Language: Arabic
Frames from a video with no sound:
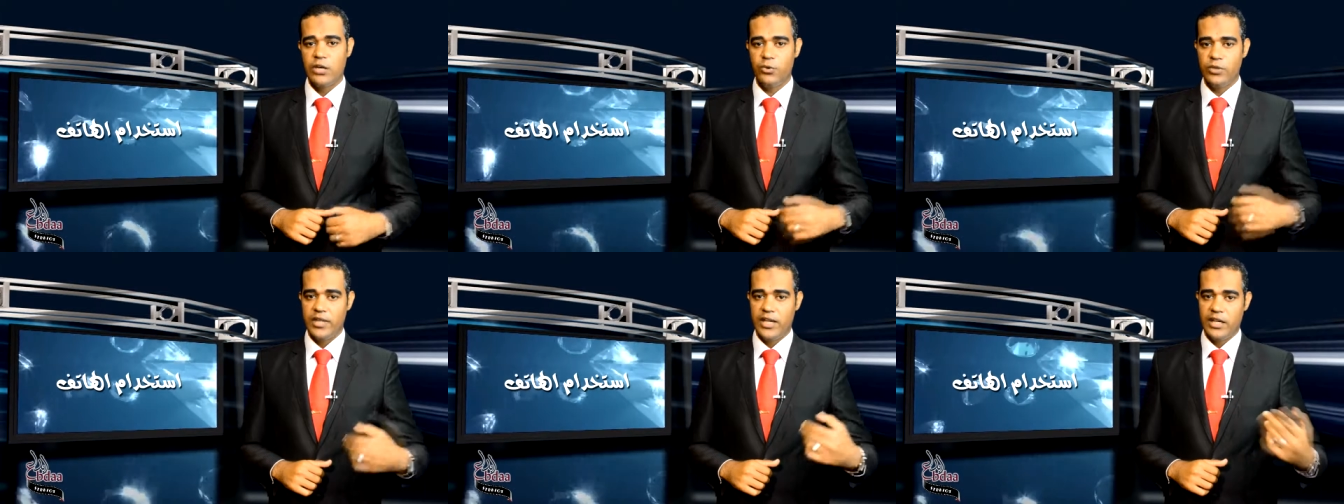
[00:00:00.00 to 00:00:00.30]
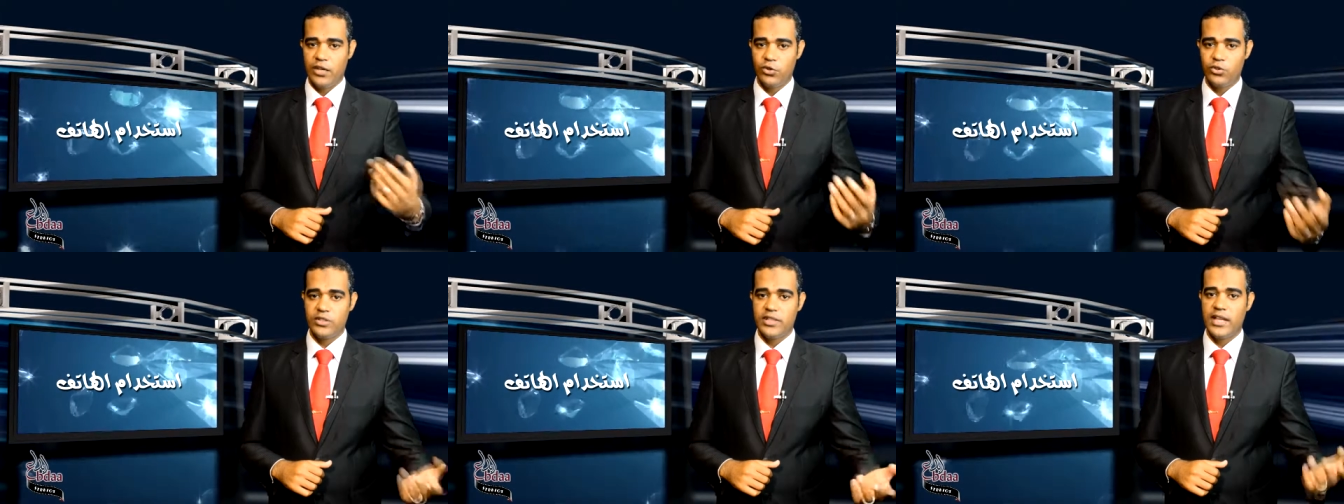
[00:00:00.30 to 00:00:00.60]
او اللي
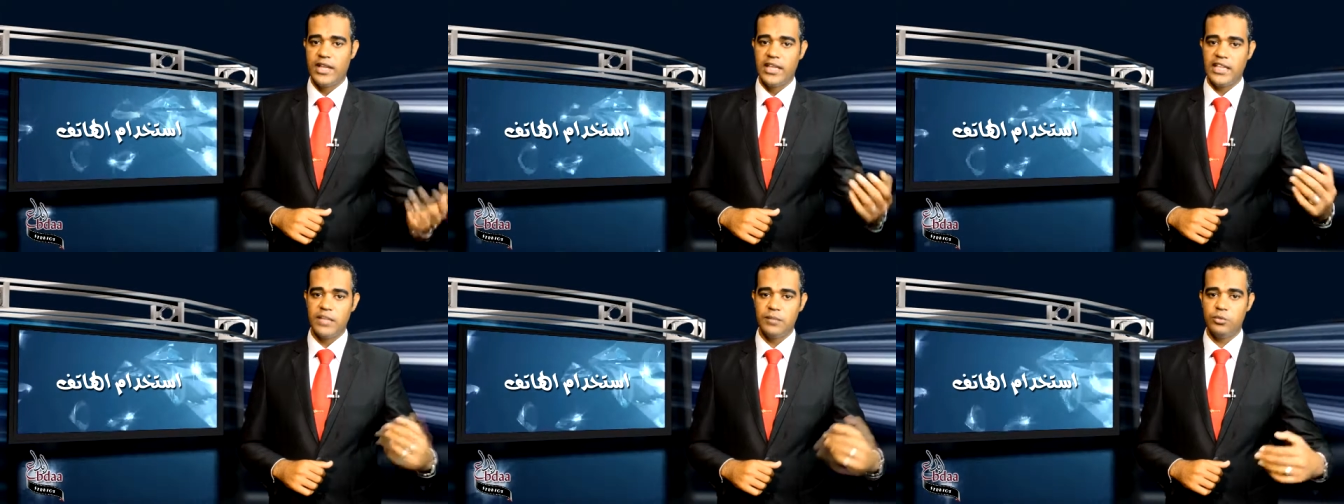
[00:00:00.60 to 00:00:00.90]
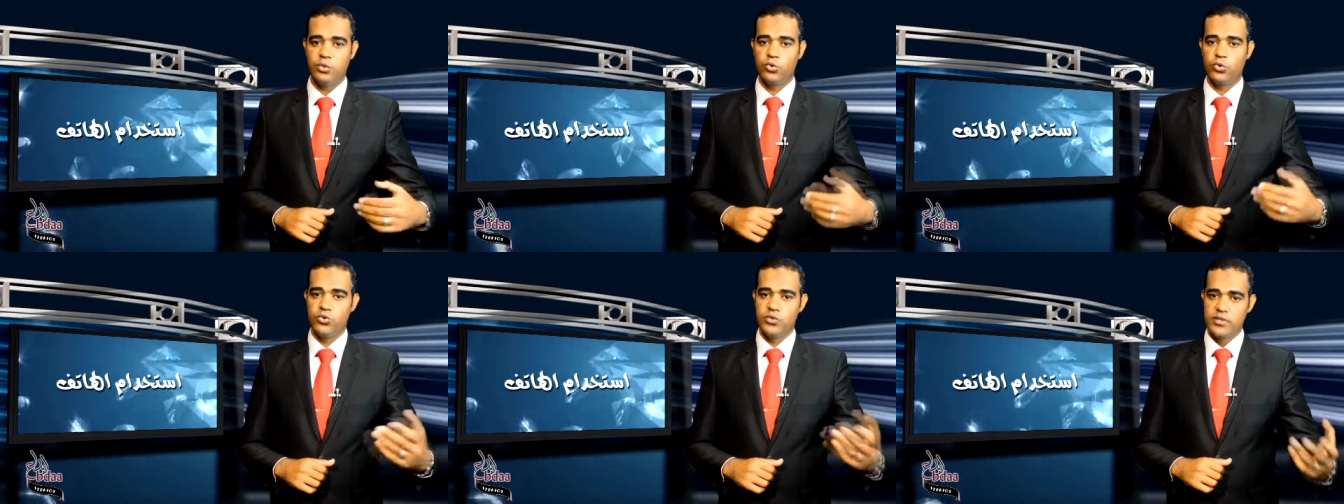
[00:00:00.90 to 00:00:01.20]
هيرد عليا
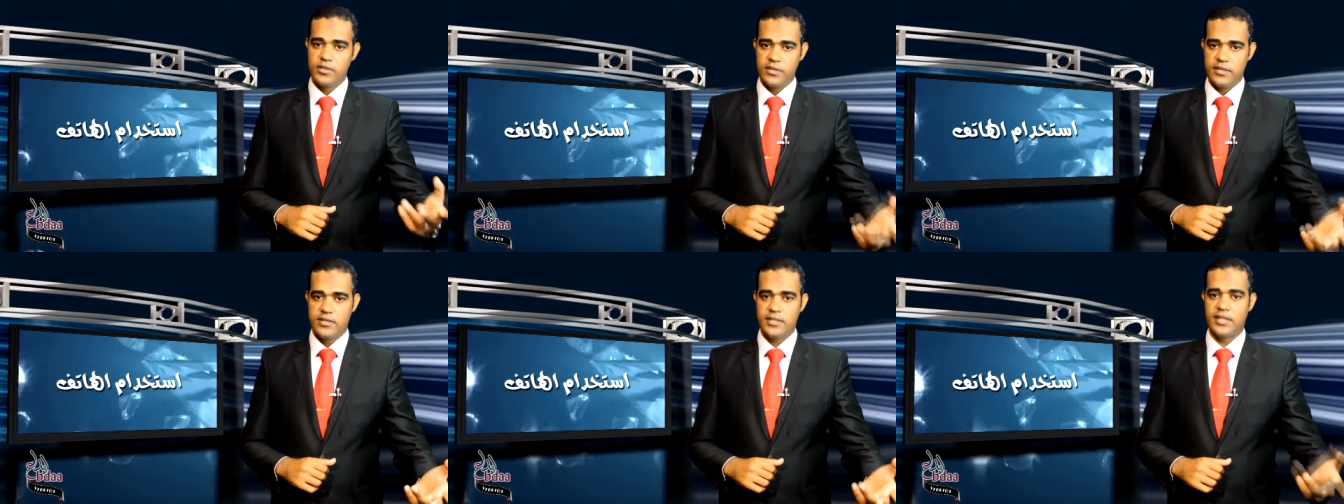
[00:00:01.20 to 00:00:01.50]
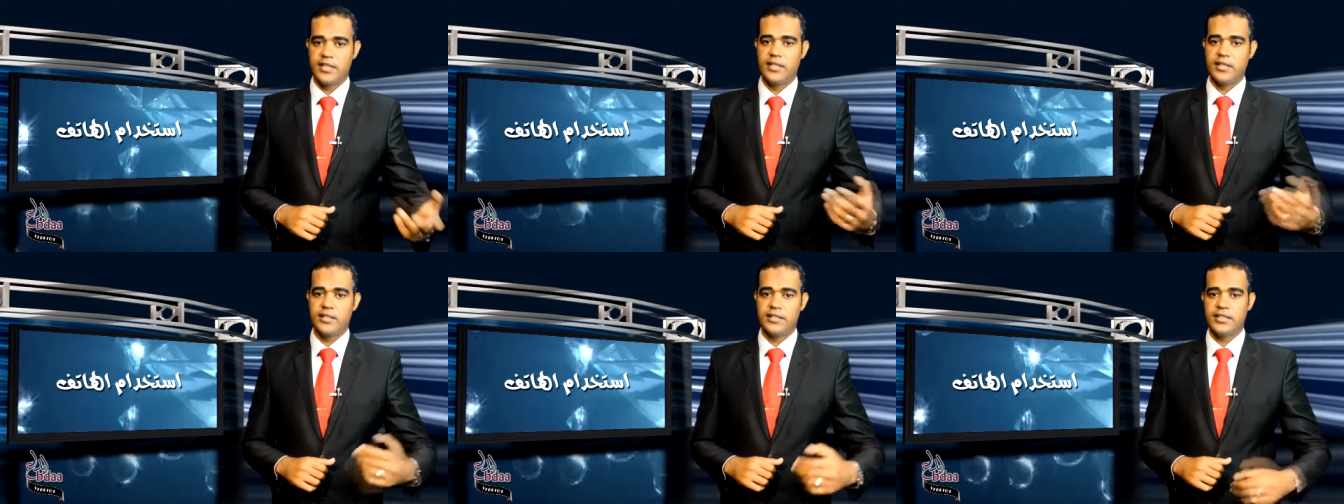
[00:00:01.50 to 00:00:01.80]
بيكون
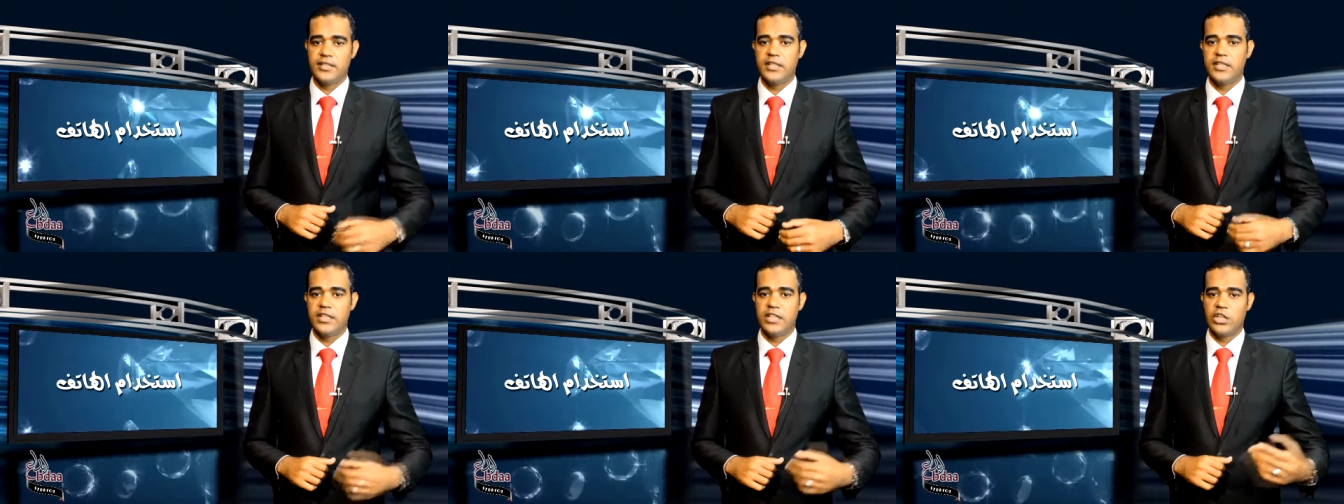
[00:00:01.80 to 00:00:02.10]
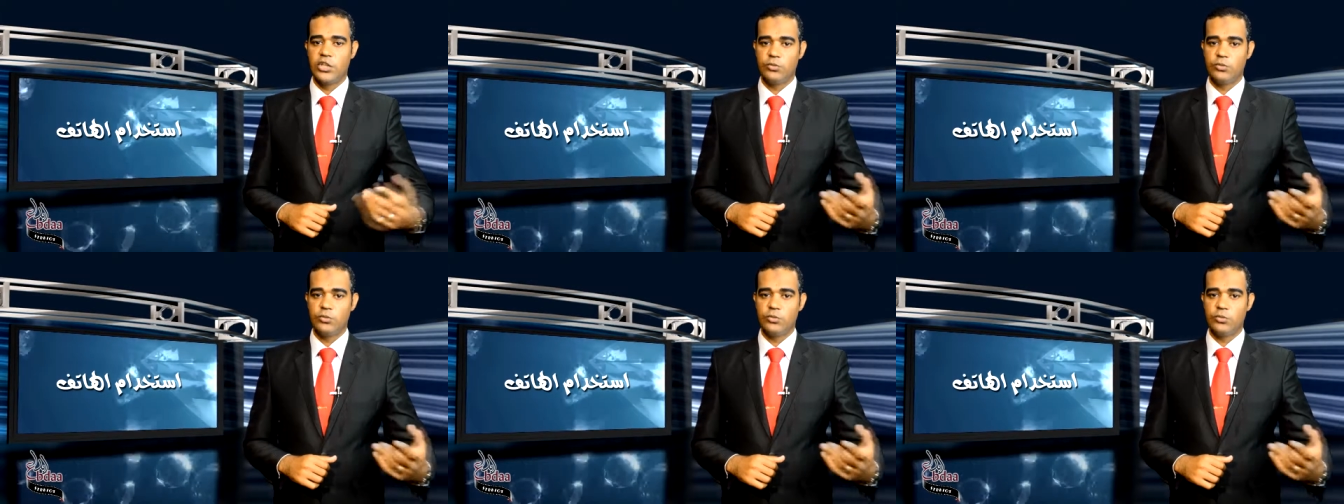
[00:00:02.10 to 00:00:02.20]
سكرتير